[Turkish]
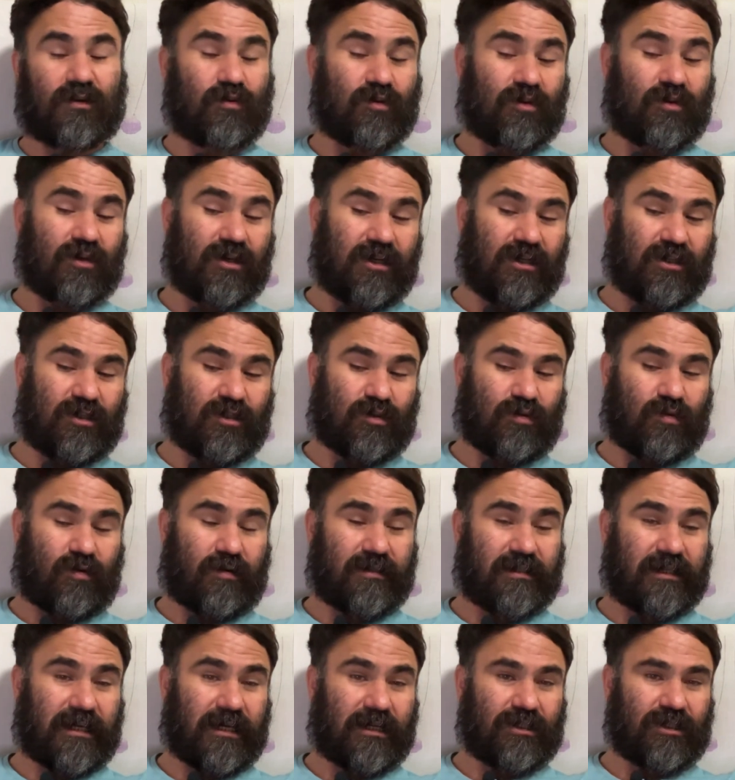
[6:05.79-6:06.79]
hiç
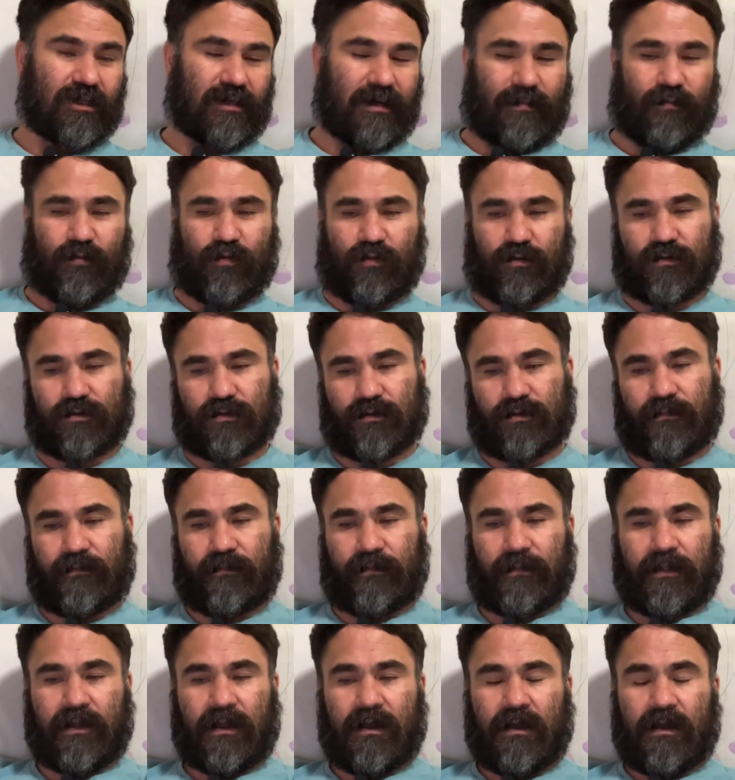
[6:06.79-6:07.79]
söz geçiremiyoruz.
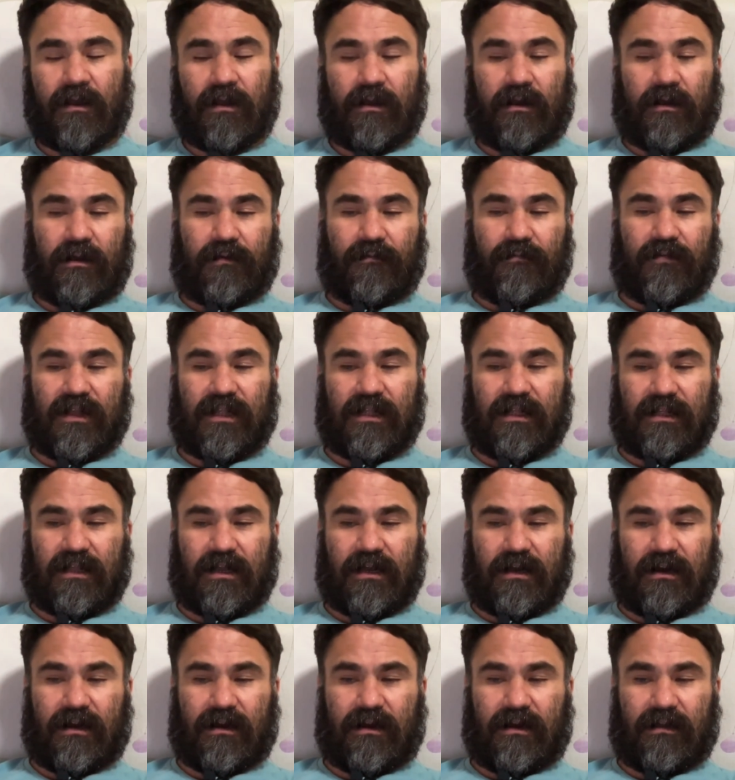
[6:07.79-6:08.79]

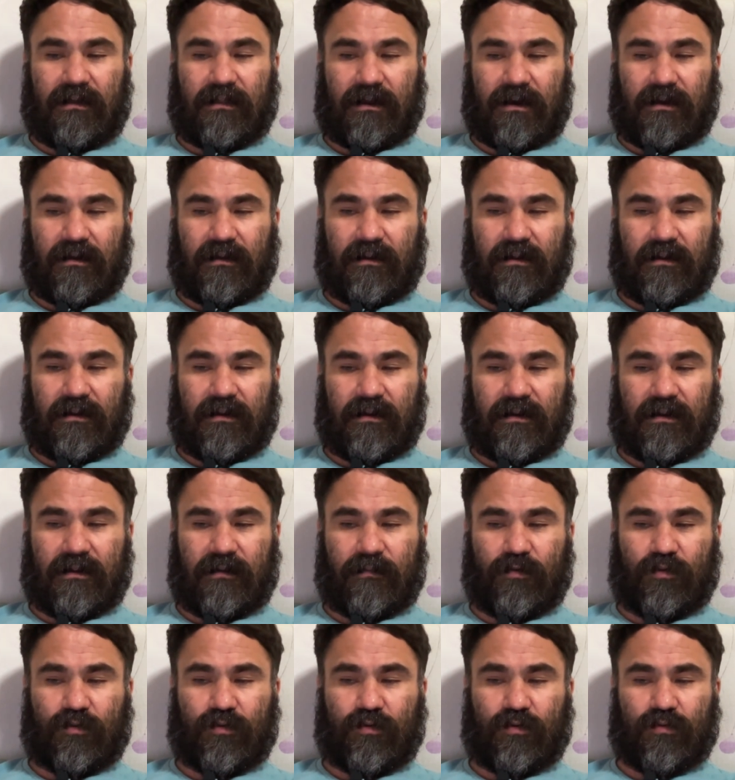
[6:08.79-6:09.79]
Vindya
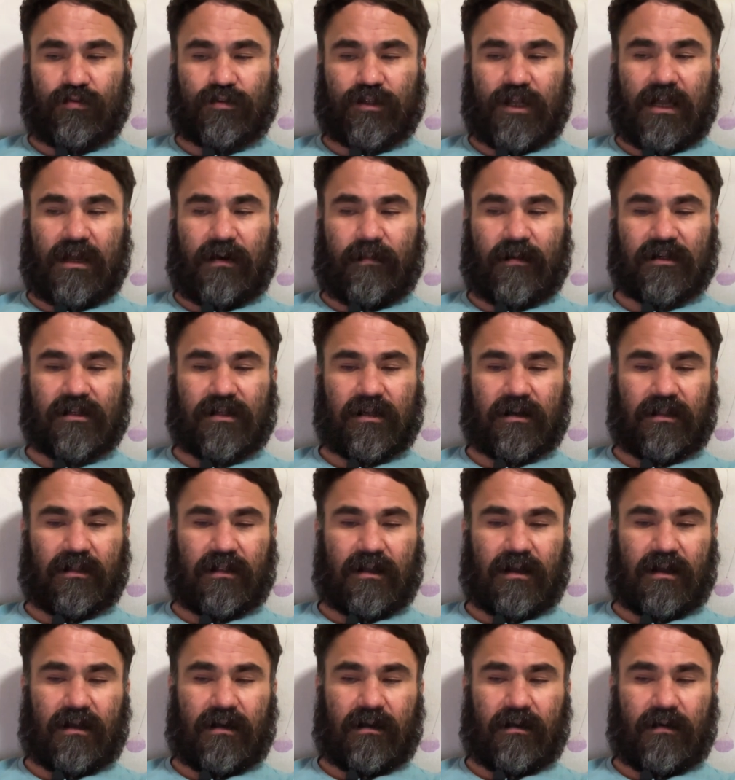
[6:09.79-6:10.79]
dağlarının bütün kuzey
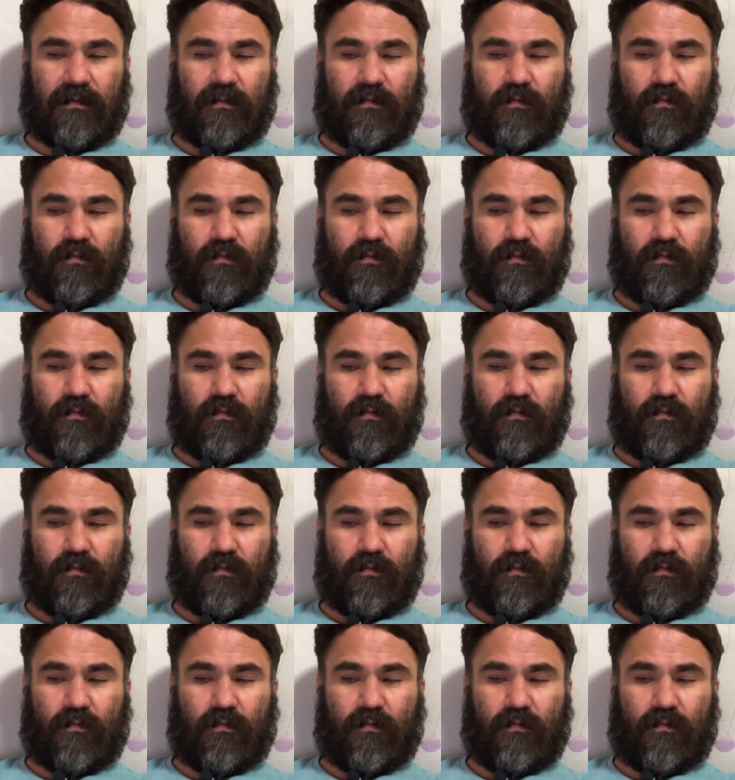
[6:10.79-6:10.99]
yamaçlarında